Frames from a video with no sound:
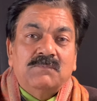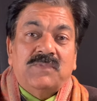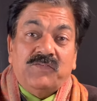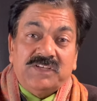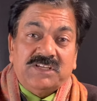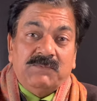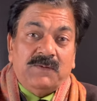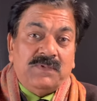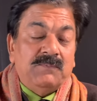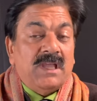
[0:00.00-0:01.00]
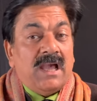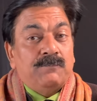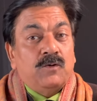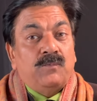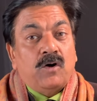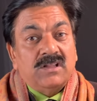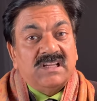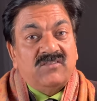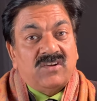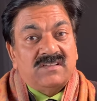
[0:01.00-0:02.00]
भविष्य में भी मैं आपको बहुत ही
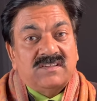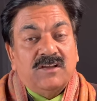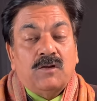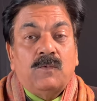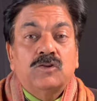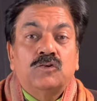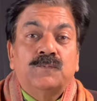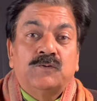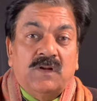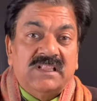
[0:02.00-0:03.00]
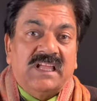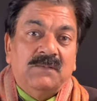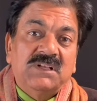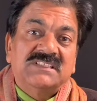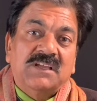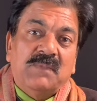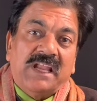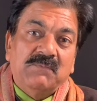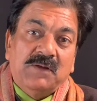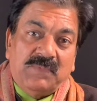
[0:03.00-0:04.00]
इंटरेस्टिंग और बहुत खूबसूरत एनिमल्स के
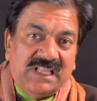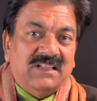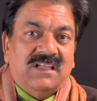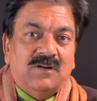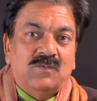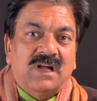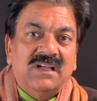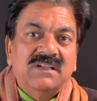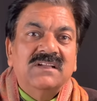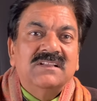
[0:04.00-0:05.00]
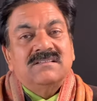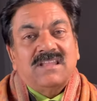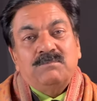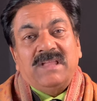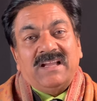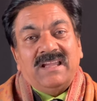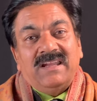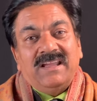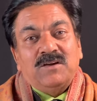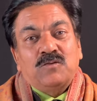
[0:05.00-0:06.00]
बारे में बताता रहूँगा तब तक के
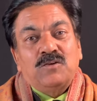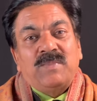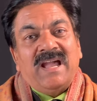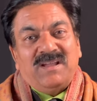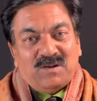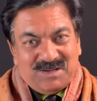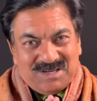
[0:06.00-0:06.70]
लिए गुड बाय और